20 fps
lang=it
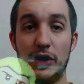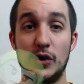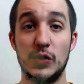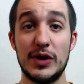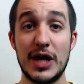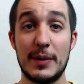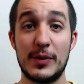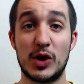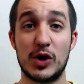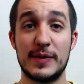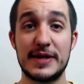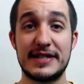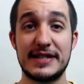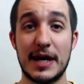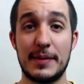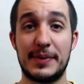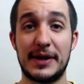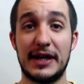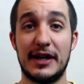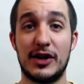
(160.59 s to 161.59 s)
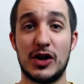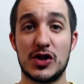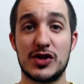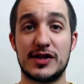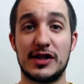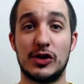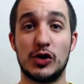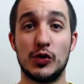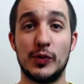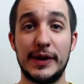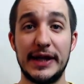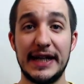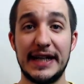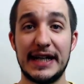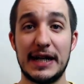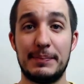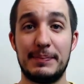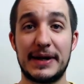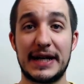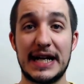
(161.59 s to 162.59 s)
Chiudiamo come sempre la nostra
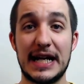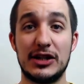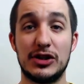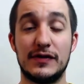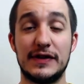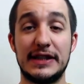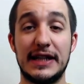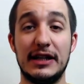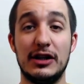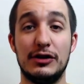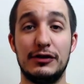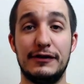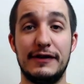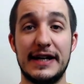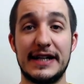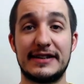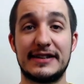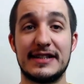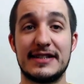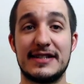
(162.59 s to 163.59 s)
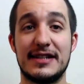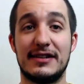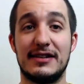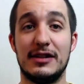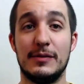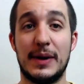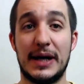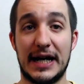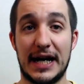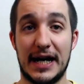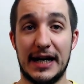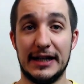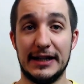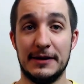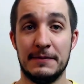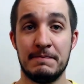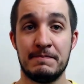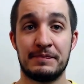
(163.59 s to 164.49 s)
rubrica parlandovi delle offerte settimanali.